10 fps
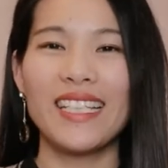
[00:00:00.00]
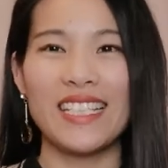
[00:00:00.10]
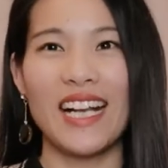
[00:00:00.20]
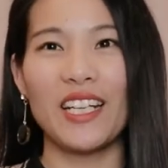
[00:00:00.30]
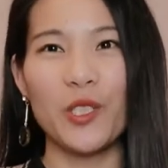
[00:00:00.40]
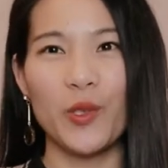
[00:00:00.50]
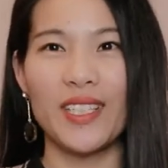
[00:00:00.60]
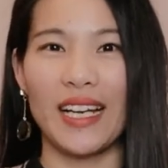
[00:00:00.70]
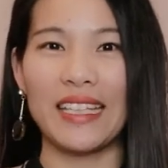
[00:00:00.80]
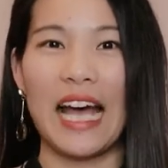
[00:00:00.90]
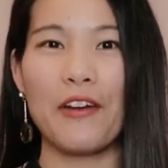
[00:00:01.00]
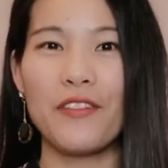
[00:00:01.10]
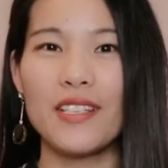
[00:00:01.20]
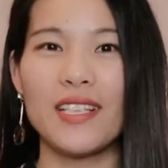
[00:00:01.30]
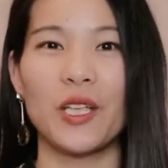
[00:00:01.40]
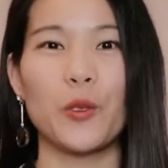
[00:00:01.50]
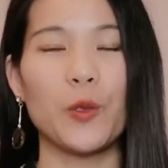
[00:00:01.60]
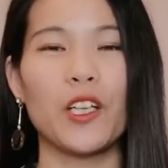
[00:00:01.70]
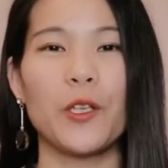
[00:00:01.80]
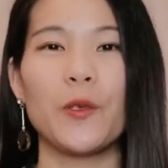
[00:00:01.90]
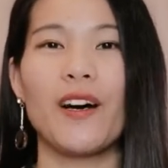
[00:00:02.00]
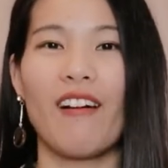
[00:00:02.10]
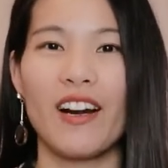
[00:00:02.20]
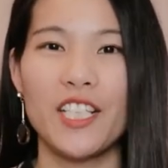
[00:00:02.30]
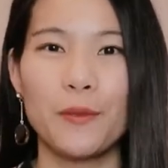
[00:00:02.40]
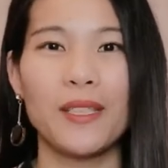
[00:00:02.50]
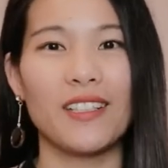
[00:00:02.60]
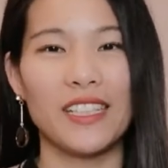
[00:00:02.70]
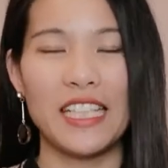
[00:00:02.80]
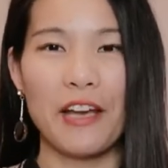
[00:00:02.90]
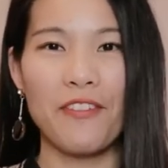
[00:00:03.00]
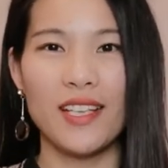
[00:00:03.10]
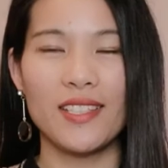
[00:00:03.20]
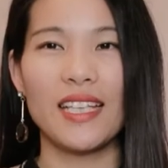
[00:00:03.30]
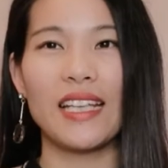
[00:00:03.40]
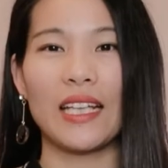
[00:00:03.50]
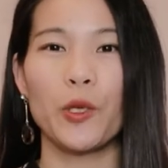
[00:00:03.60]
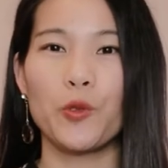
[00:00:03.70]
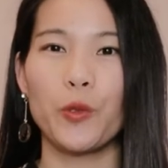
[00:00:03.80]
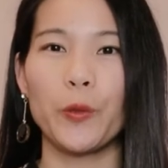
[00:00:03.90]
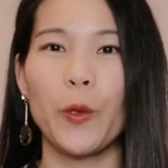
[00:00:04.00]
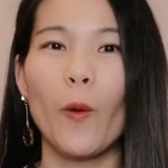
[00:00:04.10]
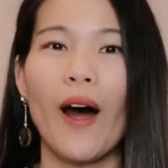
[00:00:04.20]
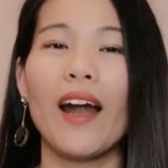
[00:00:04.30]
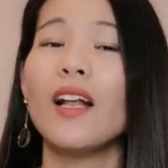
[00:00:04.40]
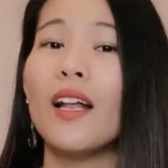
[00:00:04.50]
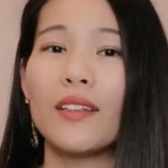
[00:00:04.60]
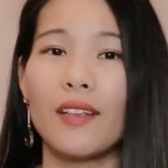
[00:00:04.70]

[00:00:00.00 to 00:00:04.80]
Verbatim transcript: 以上呢就是想跟大家分享的如何利用 RSP 和 TFSA 达到税务优化。